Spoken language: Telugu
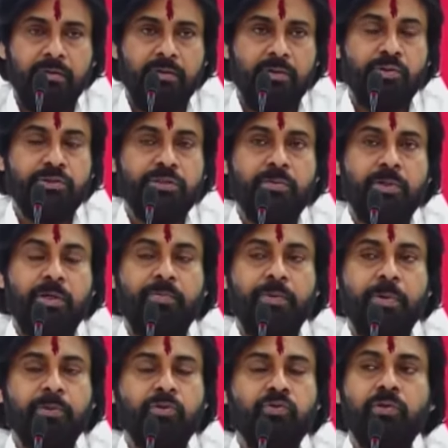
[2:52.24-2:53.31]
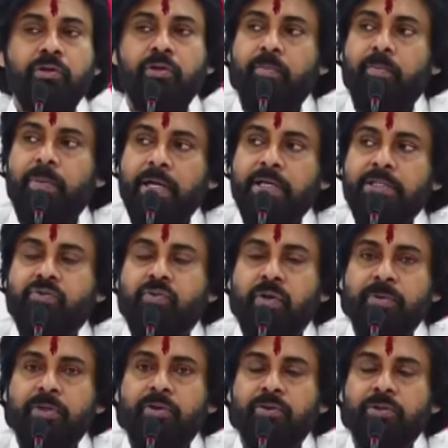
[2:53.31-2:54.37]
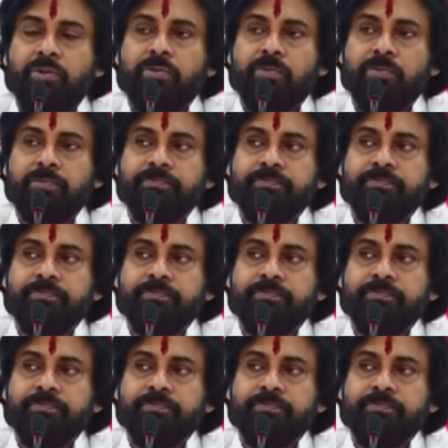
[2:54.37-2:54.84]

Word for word: ఈరోజున మన ప్రభుత్వంలో భాగస్వామ్యం అవటం